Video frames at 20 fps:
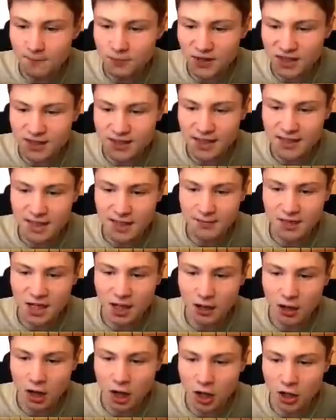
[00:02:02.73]
das ist hinter
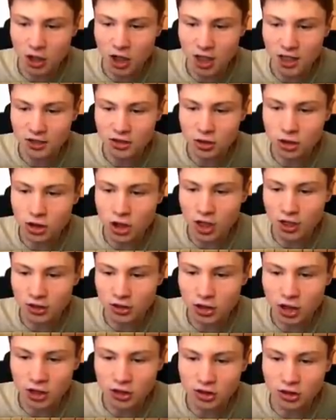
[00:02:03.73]
mir. Oh Gott, oh Gott,
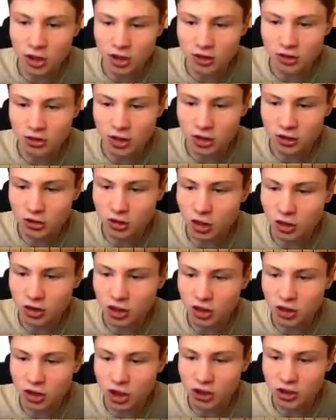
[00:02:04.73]
oh Gott, oh Gott, oh Gott, Gott,
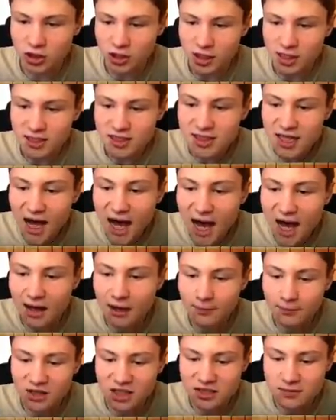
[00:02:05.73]
Gott, Gott.
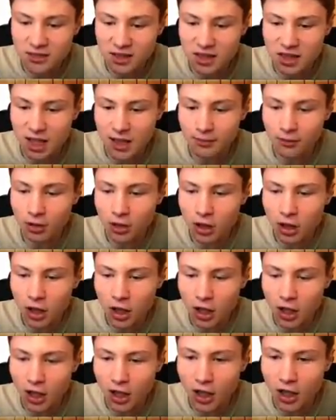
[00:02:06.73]
Ja, das war knapp.
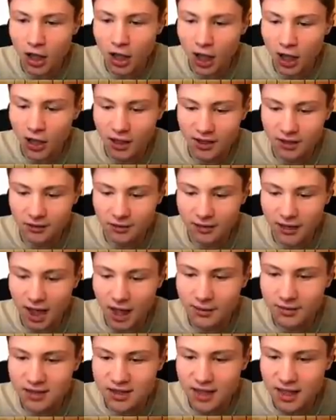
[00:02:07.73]
Oh, ich habe nur ein
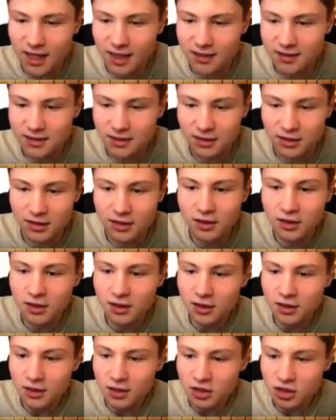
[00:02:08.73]
halbes Herz.
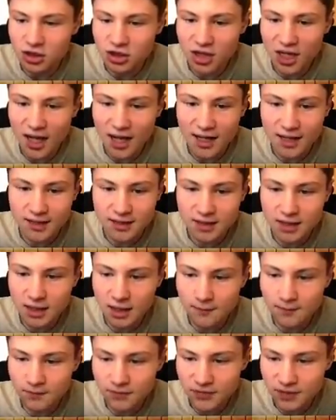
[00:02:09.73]

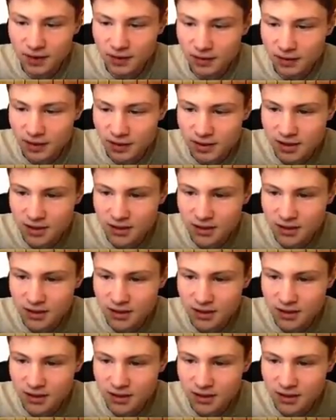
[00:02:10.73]
Scheiße. Ist